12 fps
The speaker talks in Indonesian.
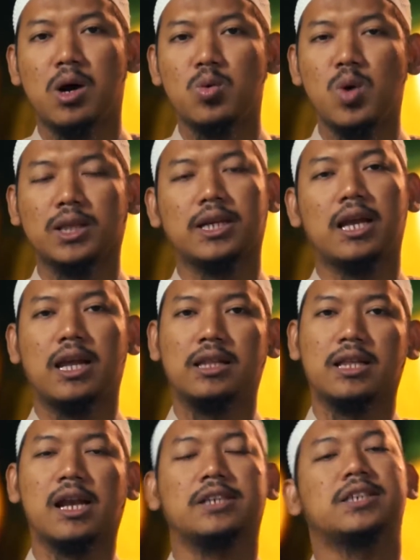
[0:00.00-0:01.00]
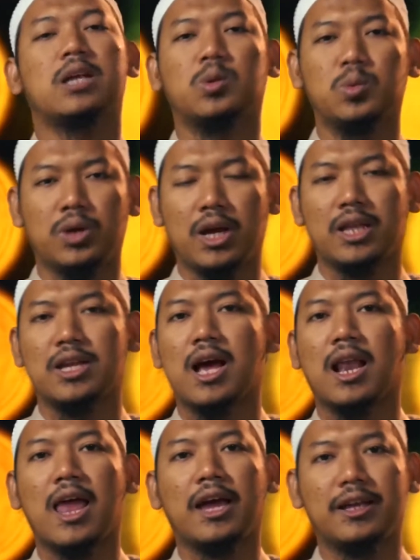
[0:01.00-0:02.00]
menguatkan antara satu dengan
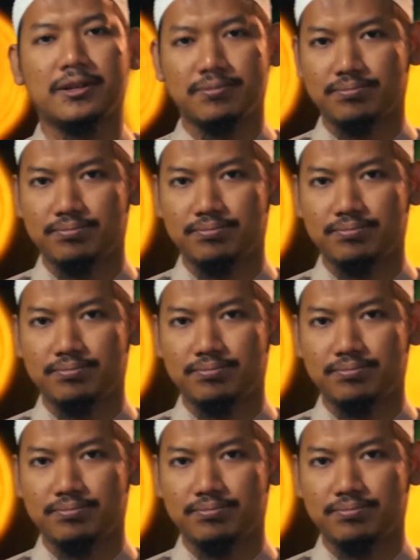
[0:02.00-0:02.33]
yang lain.